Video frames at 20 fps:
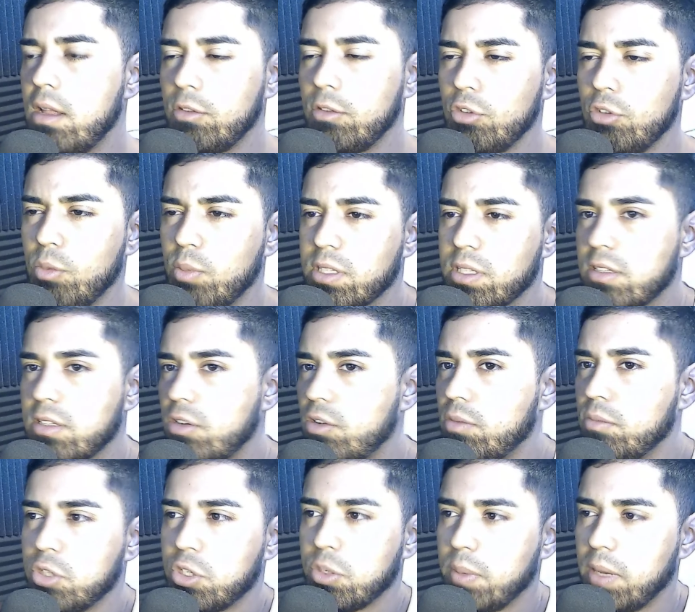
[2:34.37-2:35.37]
Tú lo puedes hacer con
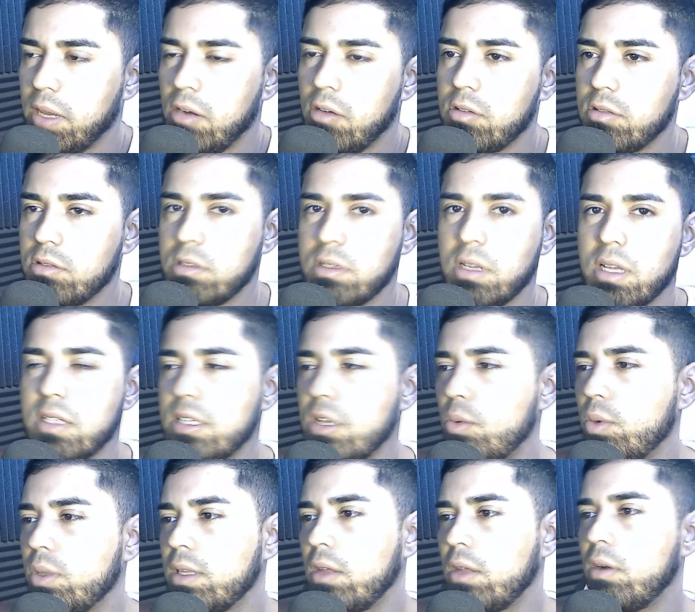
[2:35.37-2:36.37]
mucho menos, con
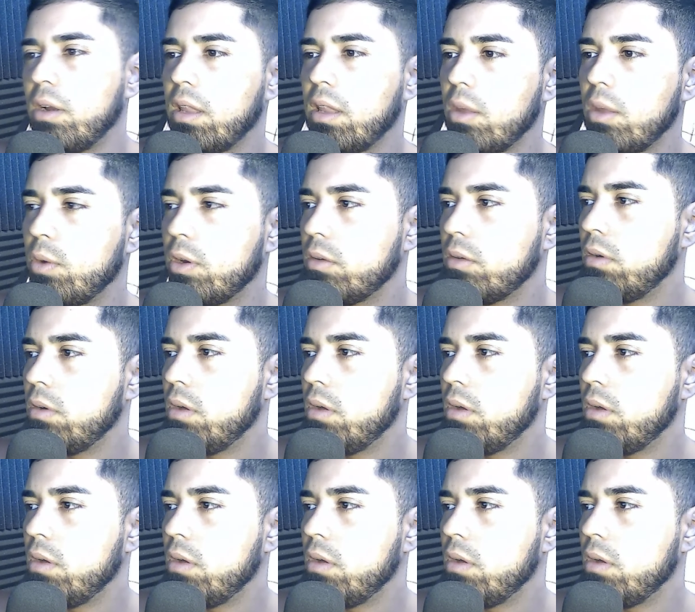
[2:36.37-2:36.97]
150 dólares, ¿de acuerdo?